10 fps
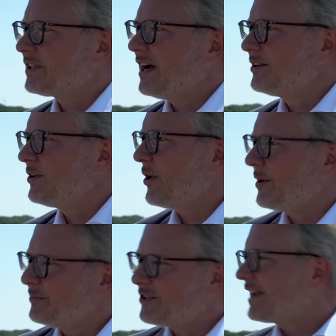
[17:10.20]
wird einen
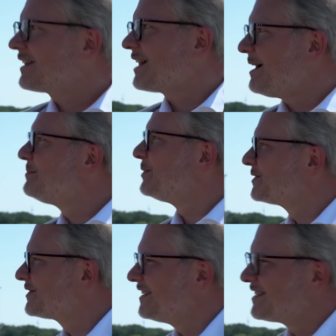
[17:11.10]
Urban Tech Campus
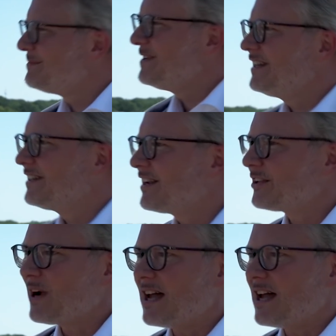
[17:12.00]
etablieren, also